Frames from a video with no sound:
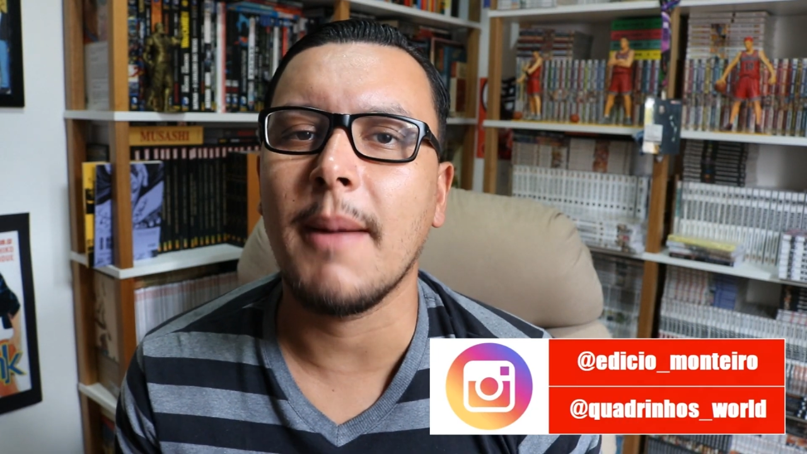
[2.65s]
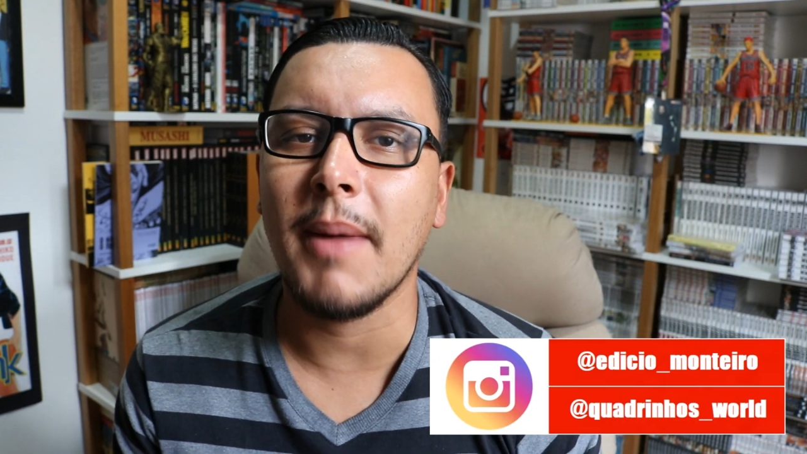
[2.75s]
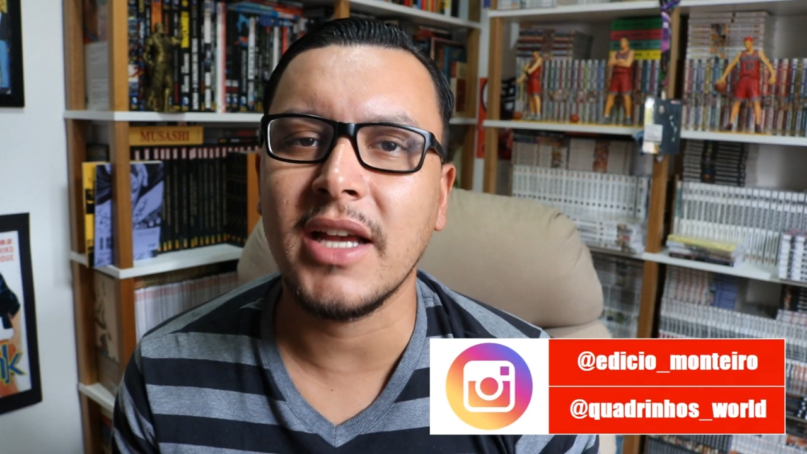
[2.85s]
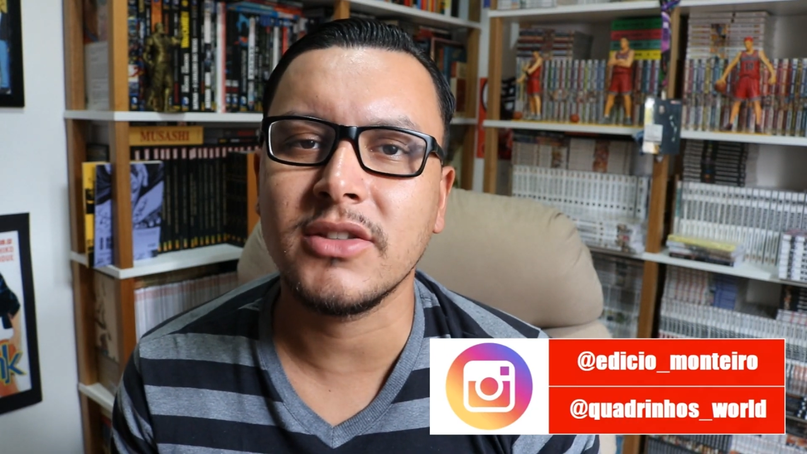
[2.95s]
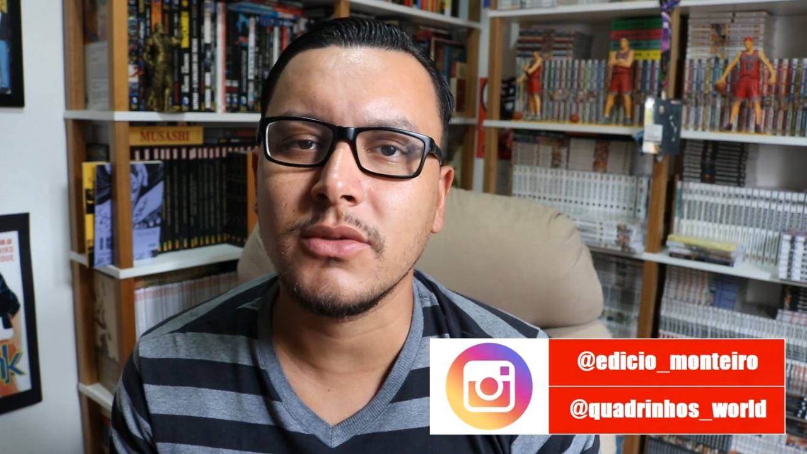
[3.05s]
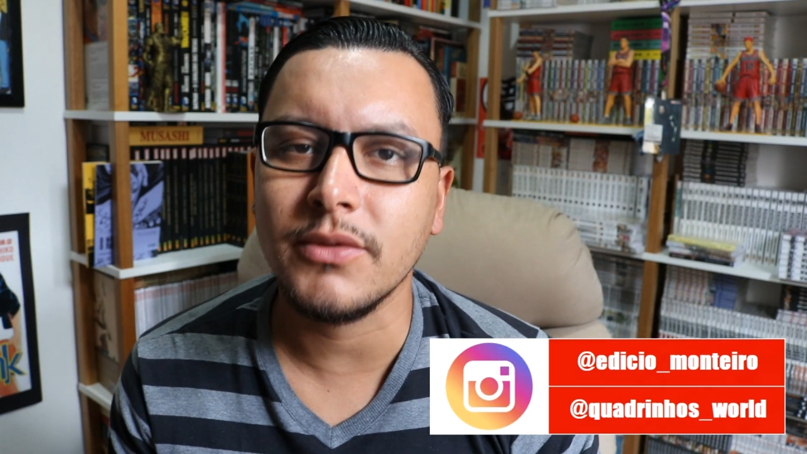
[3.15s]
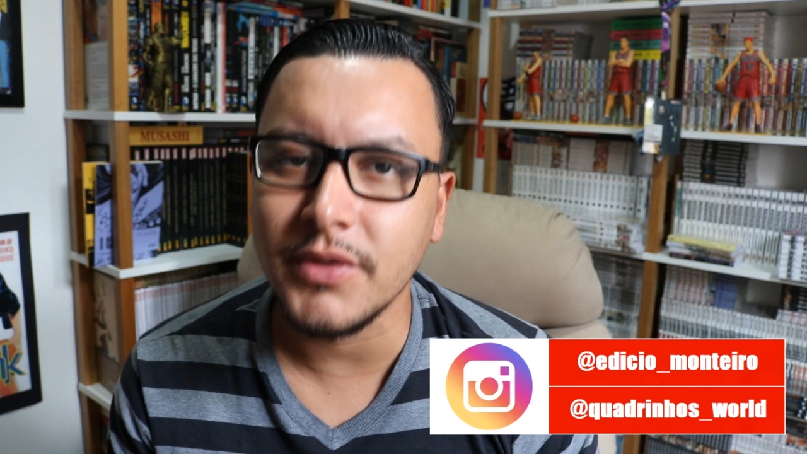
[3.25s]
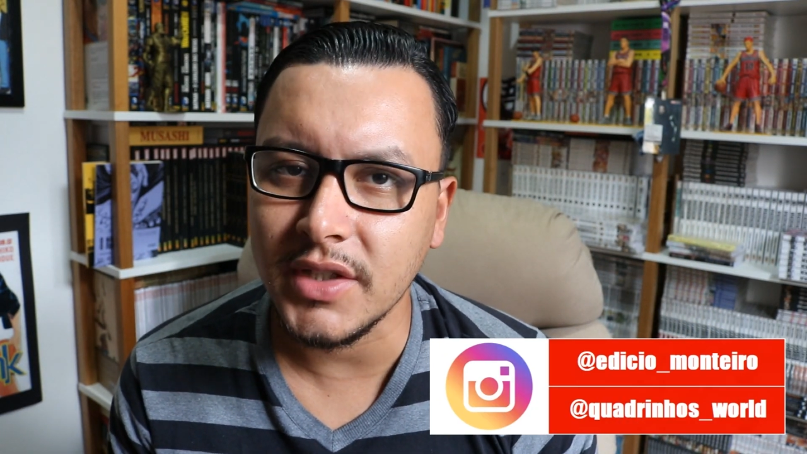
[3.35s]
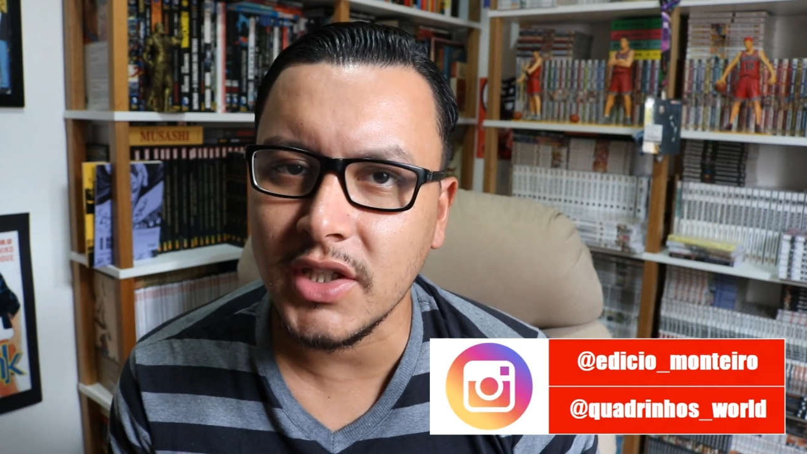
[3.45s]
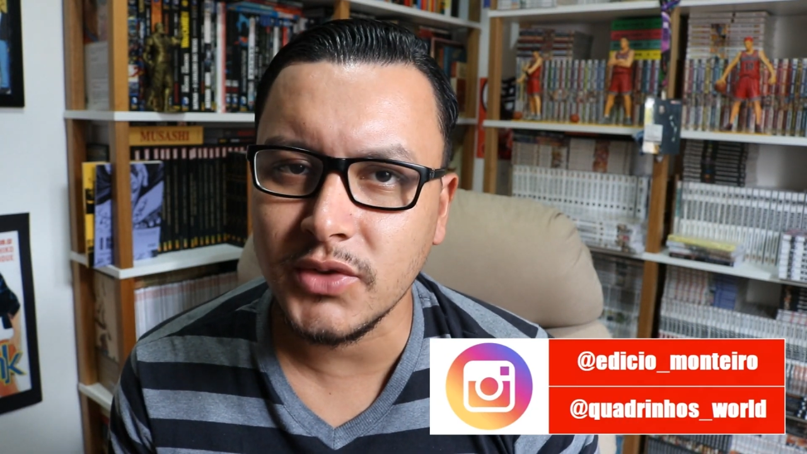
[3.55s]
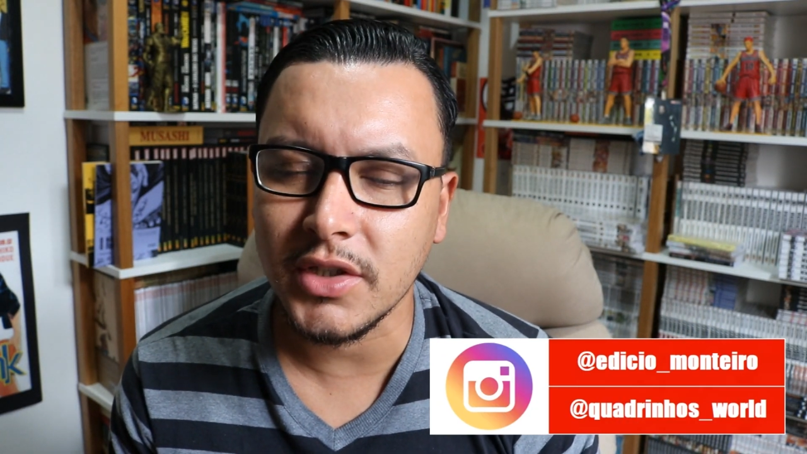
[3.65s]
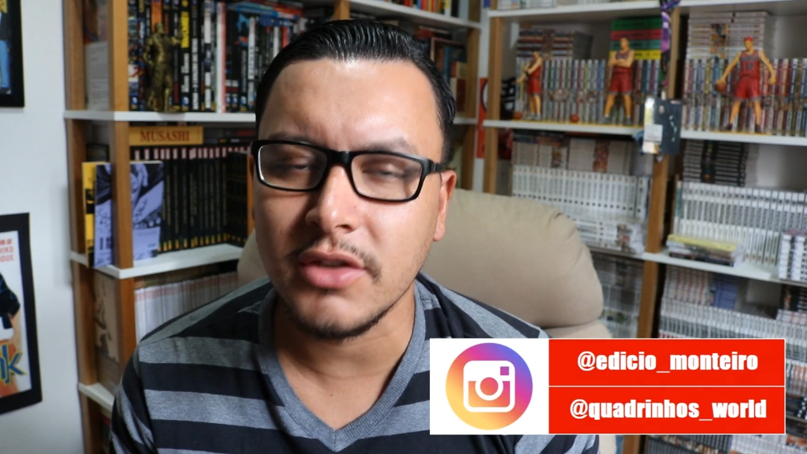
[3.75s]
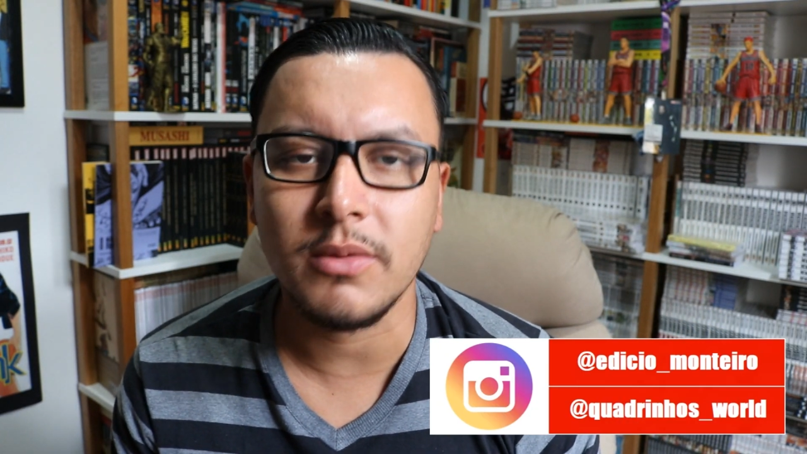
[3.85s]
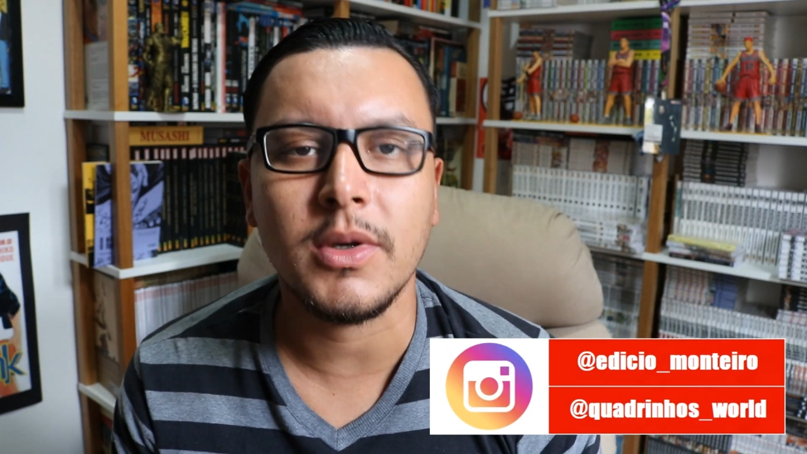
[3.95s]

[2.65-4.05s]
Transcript: a mais um vídeo aqui do